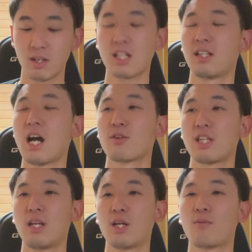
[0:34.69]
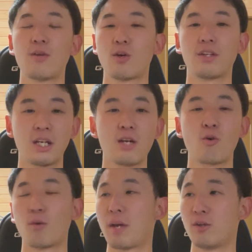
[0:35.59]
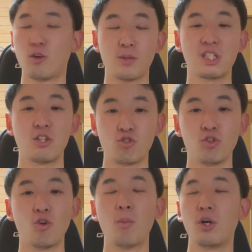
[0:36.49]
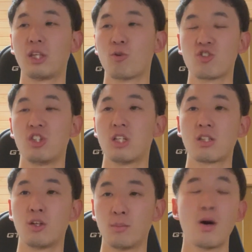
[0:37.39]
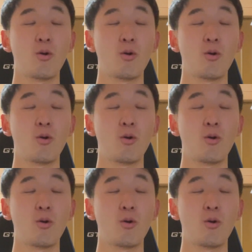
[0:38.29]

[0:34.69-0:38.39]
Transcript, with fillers: まあ、ぜひね、あの、セリーグファンの方ね、このペルドモ選手覚えてほしいんですけれども、